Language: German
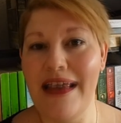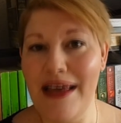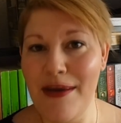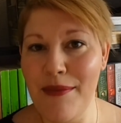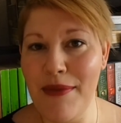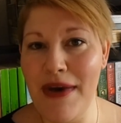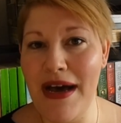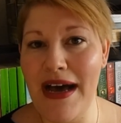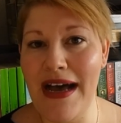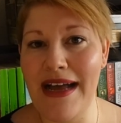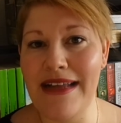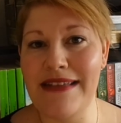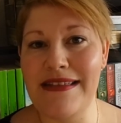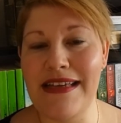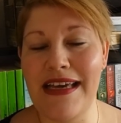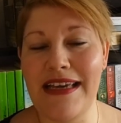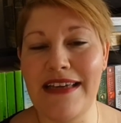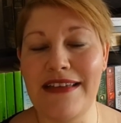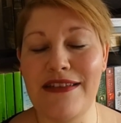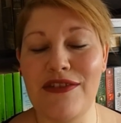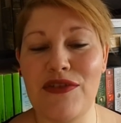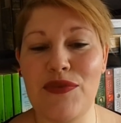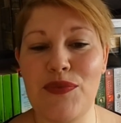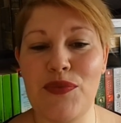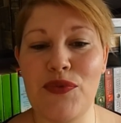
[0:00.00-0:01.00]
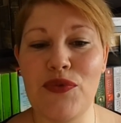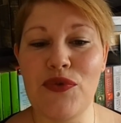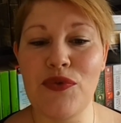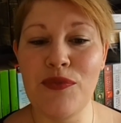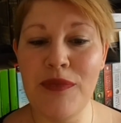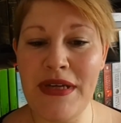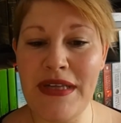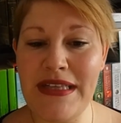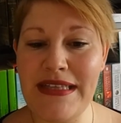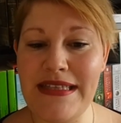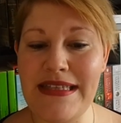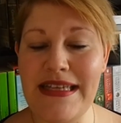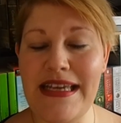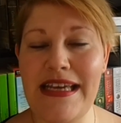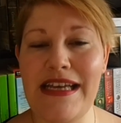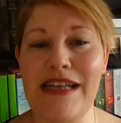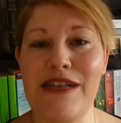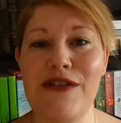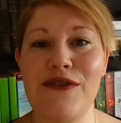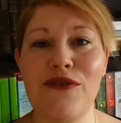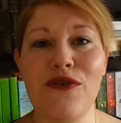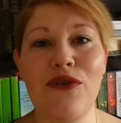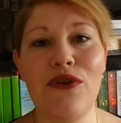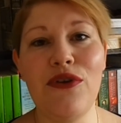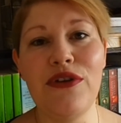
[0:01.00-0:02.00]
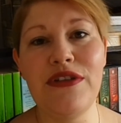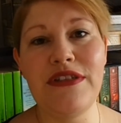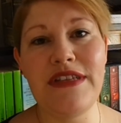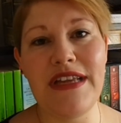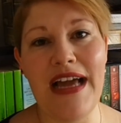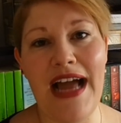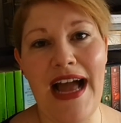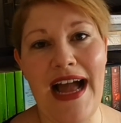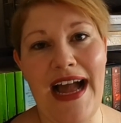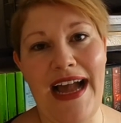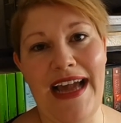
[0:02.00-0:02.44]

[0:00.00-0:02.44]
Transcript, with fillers: immer als echtes Buch mitzählt und